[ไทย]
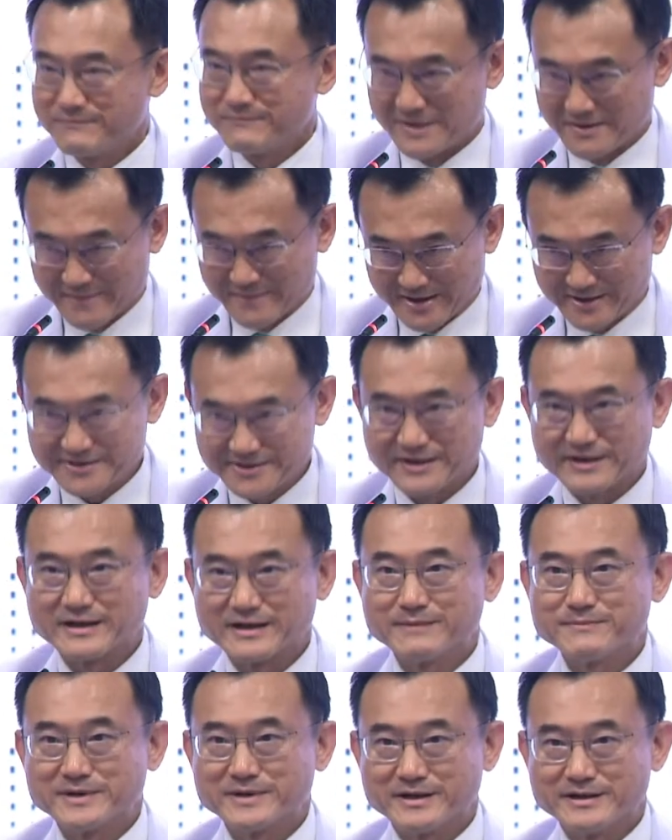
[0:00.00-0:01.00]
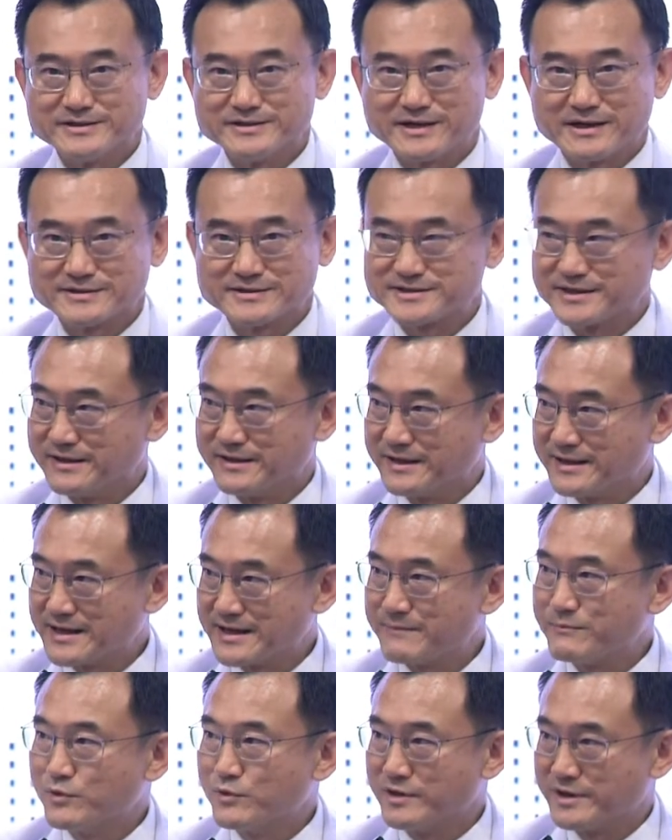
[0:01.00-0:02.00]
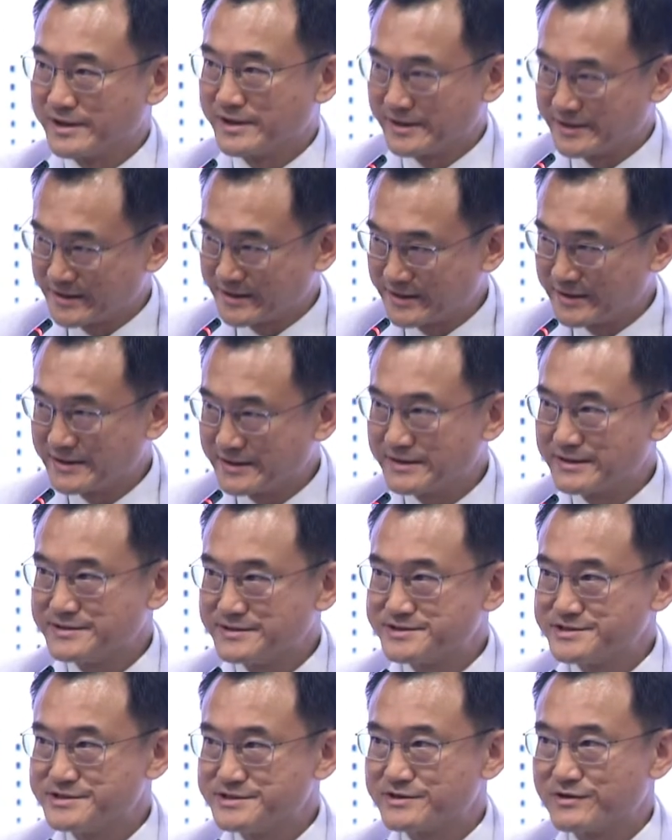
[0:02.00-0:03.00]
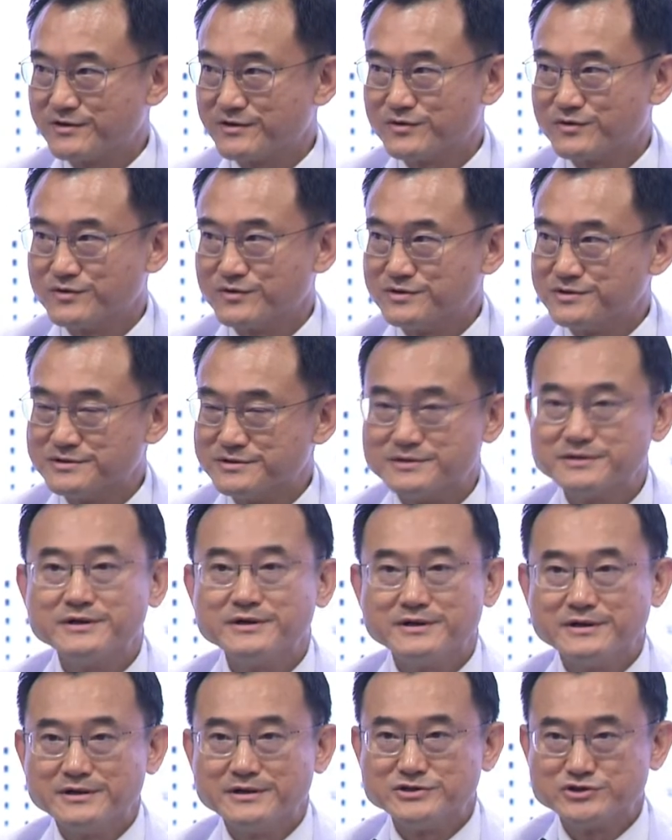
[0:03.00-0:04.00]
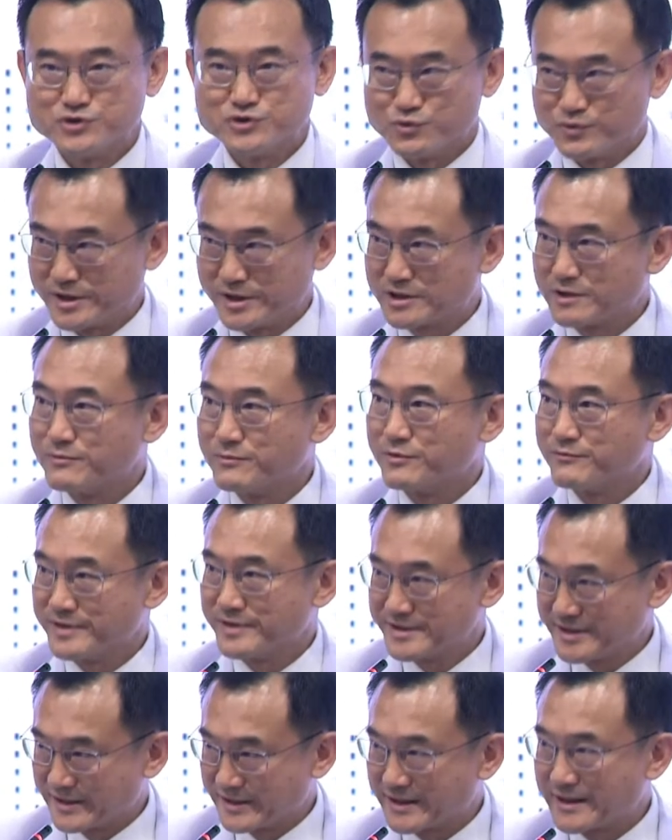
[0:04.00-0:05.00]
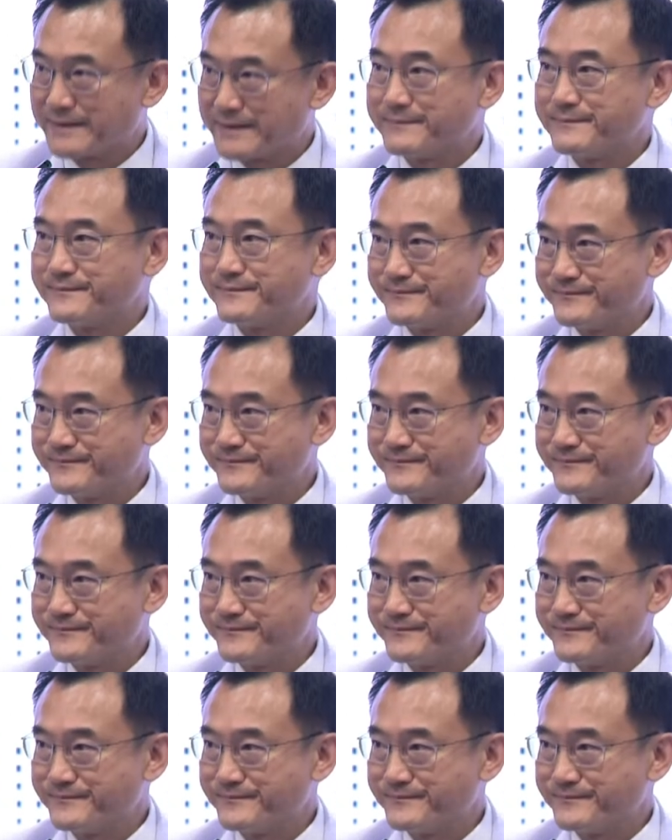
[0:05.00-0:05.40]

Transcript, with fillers: มีใบเสร็จรับเงินจากสิริราชมูลนิธิชื่อของคุณชูวิทย์กมลวิสิทธิ์ครับ